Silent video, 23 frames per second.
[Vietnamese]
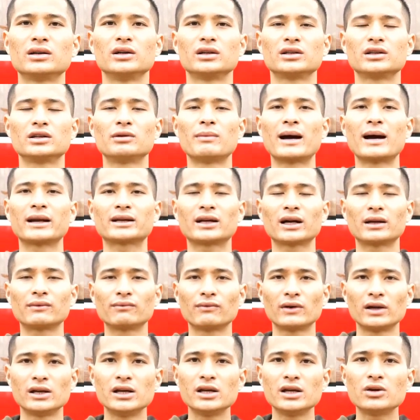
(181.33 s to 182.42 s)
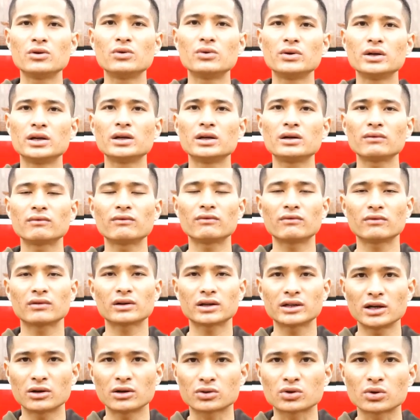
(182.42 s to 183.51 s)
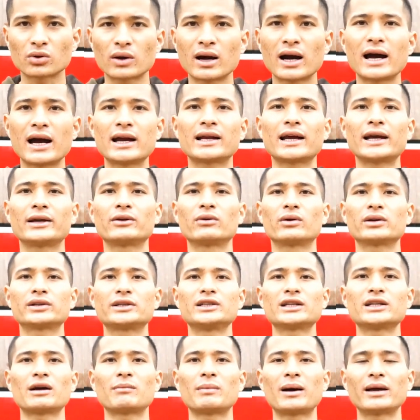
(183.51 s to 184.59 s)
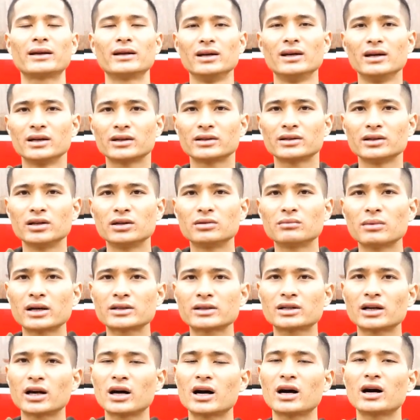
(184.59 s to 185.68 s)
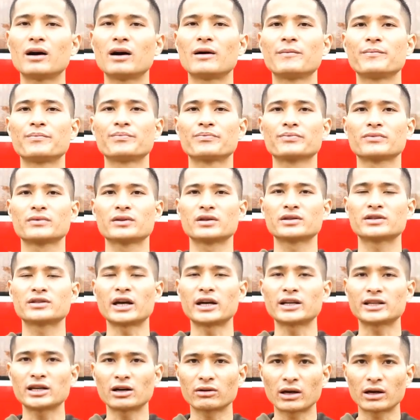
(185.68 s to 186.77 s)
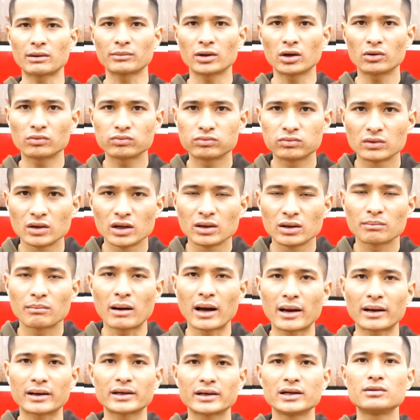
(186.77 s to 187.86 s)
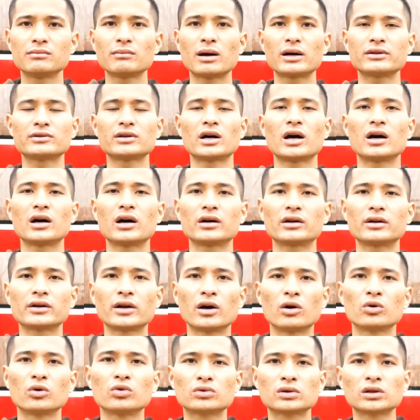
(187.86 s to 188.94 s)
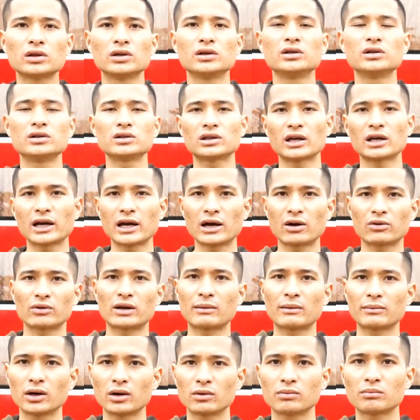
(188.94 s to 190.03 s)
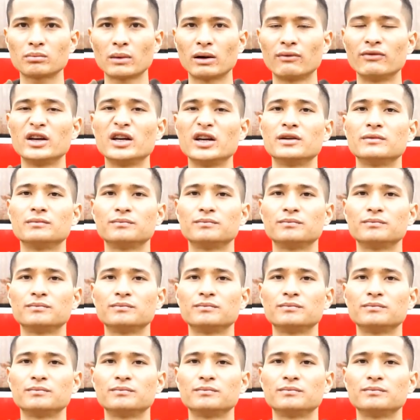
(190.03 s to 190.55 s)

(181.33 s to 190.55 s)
thì bạn cần phải lưu ý cái điều số 2 này đó chính là bạn đừng bao giờ chạy theo đám đông bạn đừng bao giờ đầu tư theo đám đông bởi vì